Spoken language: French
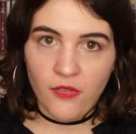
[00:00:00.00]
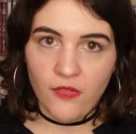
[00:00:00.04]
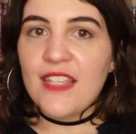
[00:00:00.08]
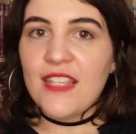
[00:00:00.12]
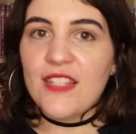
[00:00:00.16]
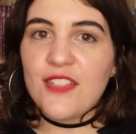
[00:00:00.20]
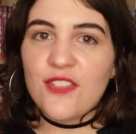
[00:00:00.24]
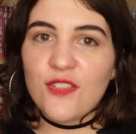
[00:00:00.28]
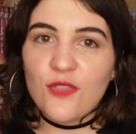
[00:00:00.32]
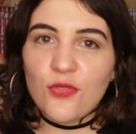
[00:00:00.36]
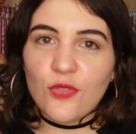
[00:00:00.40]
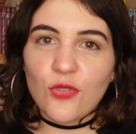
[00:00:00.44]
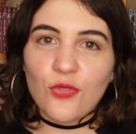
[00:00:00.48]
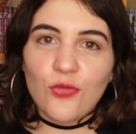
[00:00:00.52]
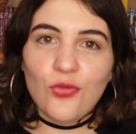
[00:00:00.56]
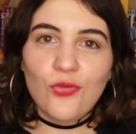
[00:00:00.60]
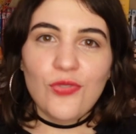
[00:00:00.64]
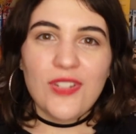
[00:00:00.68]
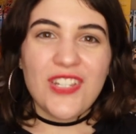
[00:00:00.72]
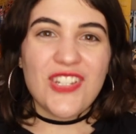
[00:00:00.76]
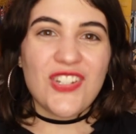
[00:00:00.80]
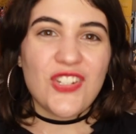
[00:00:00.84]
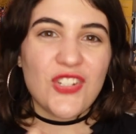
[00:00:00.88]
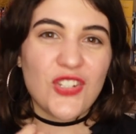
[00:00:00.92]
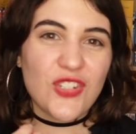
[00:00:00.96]
Et surtout
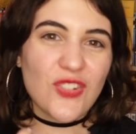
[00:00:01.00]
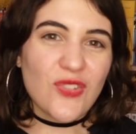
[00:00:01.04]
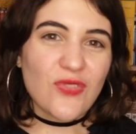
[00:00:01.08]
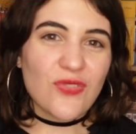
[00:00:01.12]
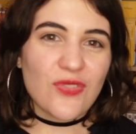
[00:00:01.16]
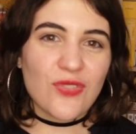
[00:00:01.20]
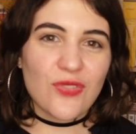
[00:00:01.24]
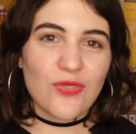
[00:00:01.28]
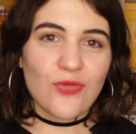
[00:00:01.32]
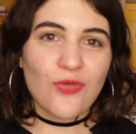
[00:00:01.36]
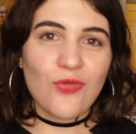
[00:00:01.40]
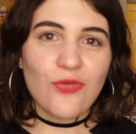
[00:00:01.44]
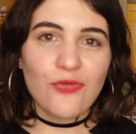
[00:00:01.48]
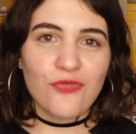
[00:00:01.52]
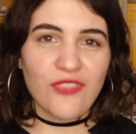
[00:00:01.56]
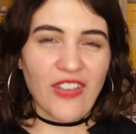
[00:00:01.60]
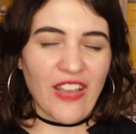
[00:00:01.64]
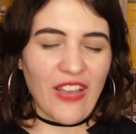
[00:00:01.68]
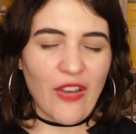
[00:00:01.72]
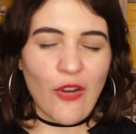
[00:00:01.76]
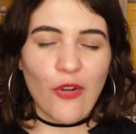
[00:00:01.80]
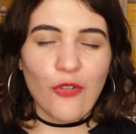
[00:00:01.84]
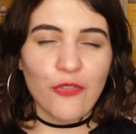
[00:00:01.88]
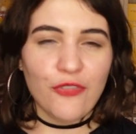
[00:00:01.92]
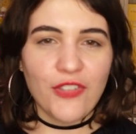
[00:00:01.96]
les chansons,
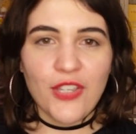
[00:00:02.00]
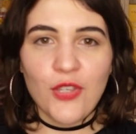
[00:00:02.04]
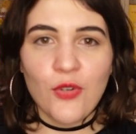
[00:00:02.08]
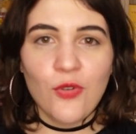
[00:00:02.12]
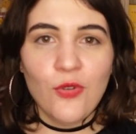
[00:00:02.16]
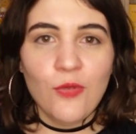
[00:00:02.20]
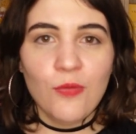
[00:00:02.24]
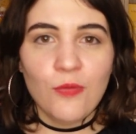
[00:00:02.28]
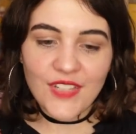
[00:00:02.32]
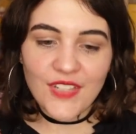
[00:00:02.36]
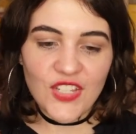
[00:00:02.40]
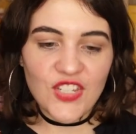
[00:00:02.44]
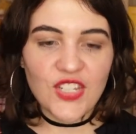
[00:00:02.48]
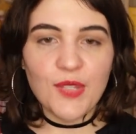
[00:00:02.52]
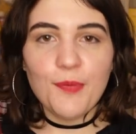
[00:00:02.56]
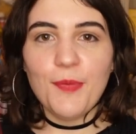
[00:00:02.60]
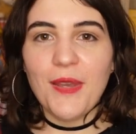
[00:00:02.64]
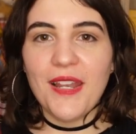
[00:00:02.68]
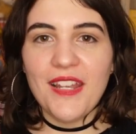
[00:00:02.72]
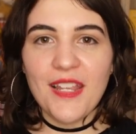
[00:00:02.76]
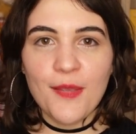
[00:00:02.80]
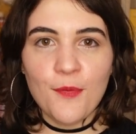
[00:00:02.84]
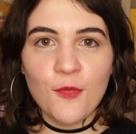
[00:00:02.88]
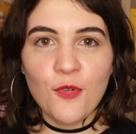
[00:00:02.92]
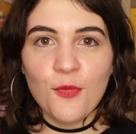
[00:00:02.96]
enfin en VO, j'ai
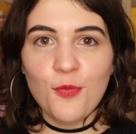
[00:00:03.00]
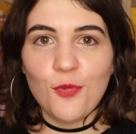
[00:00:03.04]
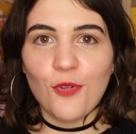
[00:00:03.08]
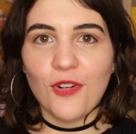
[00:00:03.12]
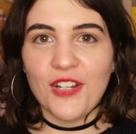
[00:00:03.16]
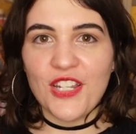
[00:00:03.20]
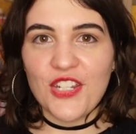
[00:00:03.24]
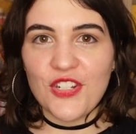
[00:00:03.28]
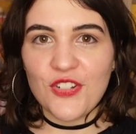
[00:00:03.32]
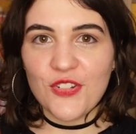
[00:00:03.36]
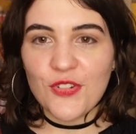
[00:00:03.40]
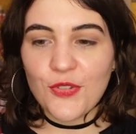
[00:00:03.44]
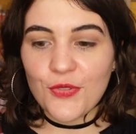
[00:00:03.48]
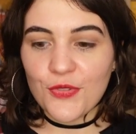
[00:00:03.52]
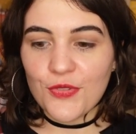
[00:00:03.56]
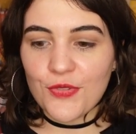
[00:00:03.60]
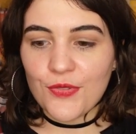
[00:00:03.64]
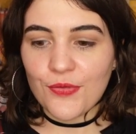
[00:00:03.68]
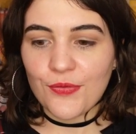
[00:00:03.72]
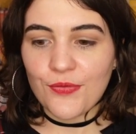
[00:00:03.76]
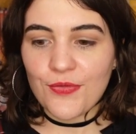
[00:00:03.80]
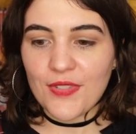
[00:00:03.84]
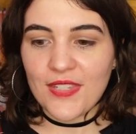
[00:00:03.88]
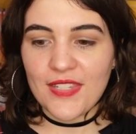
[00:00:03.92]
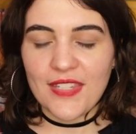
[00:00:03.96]
pas les mots pour les
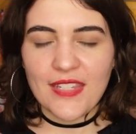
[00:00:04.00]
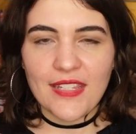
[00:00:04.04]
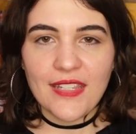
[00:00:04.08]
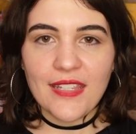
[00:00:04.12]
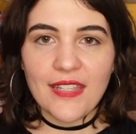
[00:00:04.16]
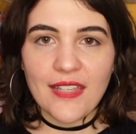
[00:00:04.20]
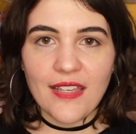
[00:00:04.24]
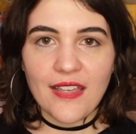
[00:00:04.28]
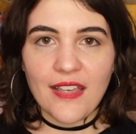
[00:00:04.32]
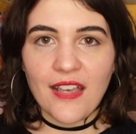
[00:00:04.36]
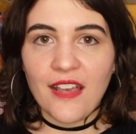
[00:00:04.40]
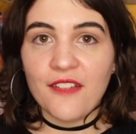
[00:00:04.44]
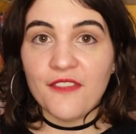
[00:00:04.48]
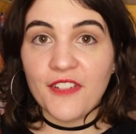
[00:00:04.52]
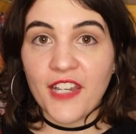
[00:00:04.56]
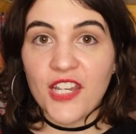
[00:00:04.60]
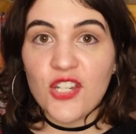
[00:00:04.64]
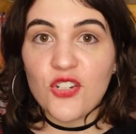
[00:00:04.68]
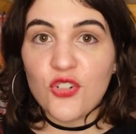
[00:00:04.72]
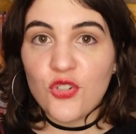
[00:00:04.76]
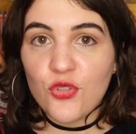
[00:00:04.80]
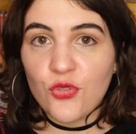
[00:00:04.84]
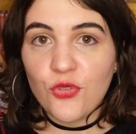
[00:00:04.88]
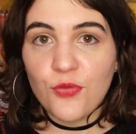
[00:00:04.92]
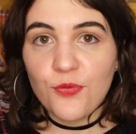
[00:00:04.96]
chansons, c'est un
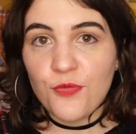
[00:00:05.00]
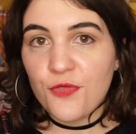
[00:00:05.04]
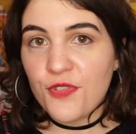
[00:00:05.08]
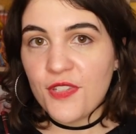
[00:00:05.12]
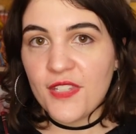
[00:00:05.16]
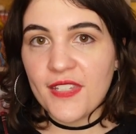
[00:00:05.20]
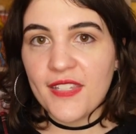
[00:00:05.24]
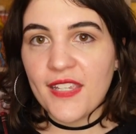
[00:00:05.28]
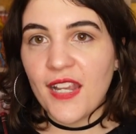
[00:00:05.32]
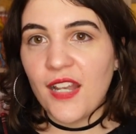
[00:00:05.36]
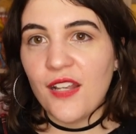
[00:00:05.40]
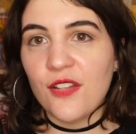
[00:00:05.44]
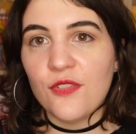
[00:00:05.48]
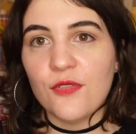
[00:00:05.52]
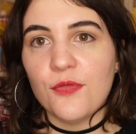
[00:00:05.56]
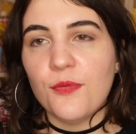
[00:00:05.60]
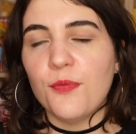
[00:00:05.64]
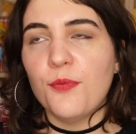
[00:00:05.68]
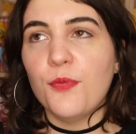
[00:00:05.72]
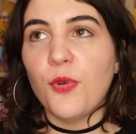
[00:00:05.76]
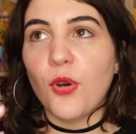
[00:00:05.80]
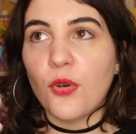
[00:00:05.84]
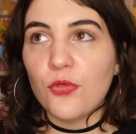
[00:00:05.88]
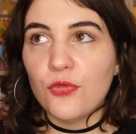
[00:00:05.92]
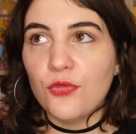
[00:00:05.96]
vrai show musical le
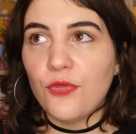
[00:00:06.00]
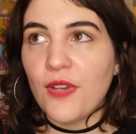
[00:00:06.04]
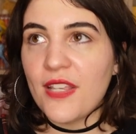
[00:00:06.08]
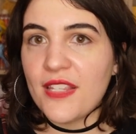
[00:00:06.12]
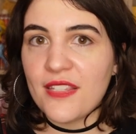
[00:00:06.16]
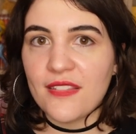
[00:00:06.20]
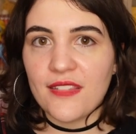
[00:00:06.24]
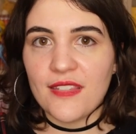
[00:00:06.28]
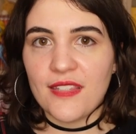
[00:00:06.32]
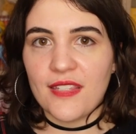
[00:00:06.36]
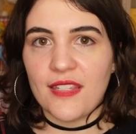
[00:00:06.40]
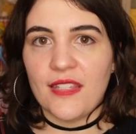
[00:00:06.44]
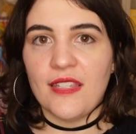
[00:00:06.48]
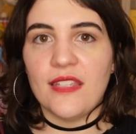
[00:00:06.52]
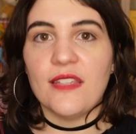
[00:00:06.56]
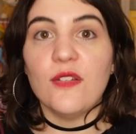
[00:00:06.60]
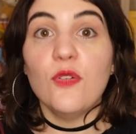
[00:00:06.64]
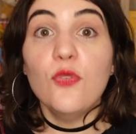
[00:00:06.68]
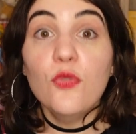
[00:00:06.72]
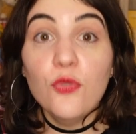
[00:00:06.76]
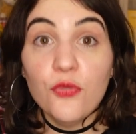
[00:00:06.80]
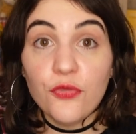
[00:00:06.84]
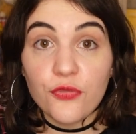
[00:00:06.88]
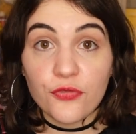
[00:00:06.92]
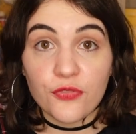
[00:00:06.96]
broadwest, c'est
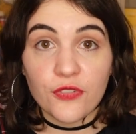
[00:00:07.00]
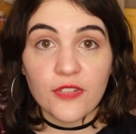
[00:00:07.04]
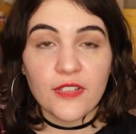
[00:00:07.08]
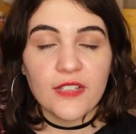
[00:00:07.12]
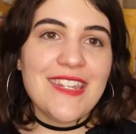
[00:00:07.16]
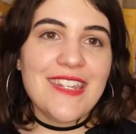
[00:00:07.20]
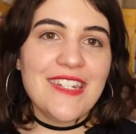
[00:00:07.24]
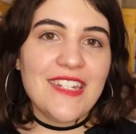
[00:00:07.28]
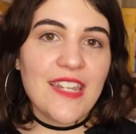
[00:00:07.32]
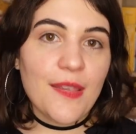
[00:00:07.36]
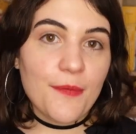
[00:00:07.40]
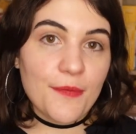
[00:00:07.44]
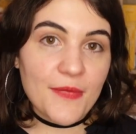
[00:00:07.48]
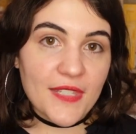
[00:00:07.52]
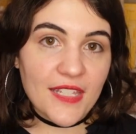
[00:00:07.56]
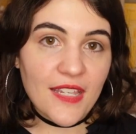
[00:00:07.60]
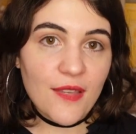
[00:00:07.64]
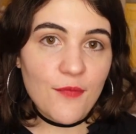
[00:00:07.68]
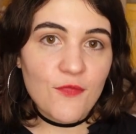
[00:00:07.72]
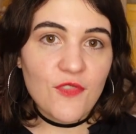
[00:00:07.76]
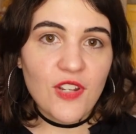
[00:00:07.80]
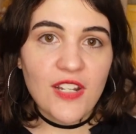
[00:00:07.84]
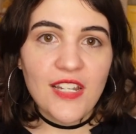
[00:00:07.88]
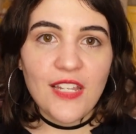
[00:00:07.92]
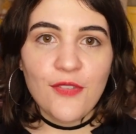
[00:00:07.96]
ouf. J'aime
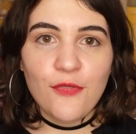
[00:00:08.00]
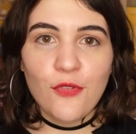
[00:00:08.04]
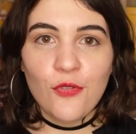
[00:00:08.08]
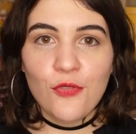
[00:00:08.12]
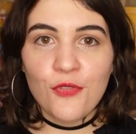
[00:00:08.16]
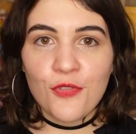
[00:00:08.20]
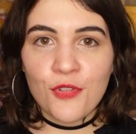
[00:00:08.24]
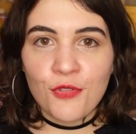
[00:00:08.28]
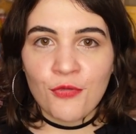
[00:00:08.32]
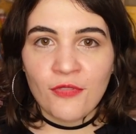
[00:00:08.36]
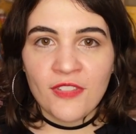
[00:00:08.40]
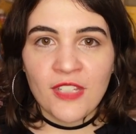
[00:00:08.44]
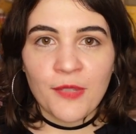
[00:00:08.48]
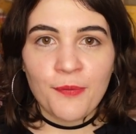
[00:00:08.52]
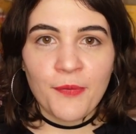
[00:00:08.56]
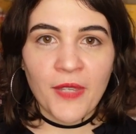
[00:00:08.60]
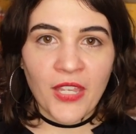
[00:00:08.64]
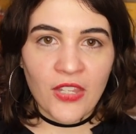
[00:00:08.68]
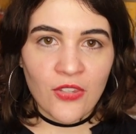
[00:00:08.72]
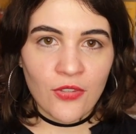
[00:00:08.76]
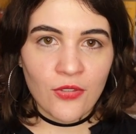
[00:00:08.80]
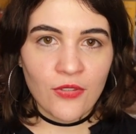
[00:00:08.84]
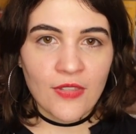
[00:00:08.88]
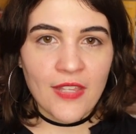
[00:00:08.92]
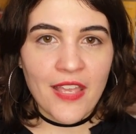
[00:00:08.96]
bien moi l'évolution des
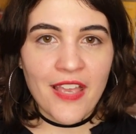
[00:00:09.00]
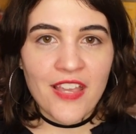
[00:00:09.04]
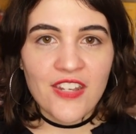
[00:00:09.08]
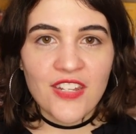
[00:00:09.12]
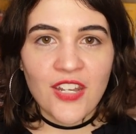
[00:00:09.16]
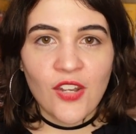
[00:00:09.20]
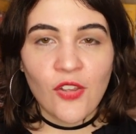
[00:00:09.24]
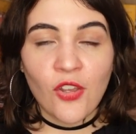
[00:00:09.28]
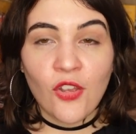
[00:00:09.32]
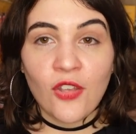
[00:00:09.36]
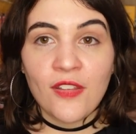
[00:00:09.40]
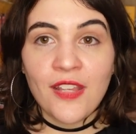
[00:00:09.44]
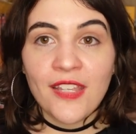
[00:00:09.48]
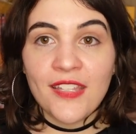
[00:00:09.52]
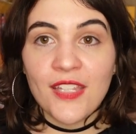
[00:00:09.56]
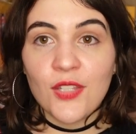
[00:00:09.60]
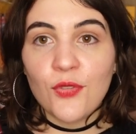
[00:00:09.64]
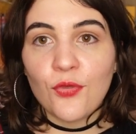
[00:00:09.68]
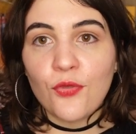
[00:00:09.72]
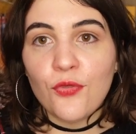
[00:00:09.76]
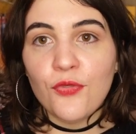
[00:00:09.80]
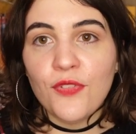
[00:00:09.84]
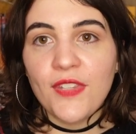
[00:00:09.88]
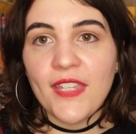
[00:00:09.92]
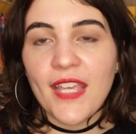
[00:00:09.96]
personnages, alors il y en a qui
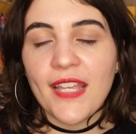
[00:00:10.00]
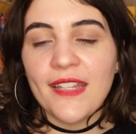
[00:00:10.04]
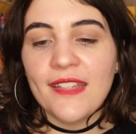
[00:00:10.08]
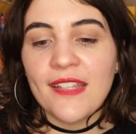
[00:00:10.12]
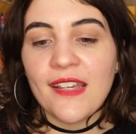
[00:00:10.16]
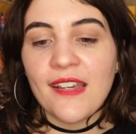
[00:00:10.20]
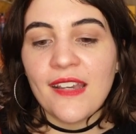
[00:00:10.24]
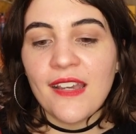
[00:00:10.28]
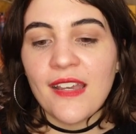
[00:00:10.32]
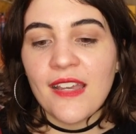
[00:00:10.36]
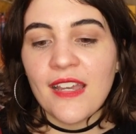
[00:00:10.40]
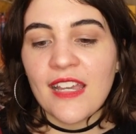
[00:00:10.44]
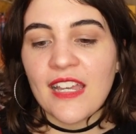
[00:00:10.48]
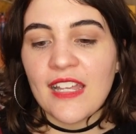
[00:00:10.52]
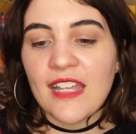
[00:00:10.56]
trouvent qu'Anna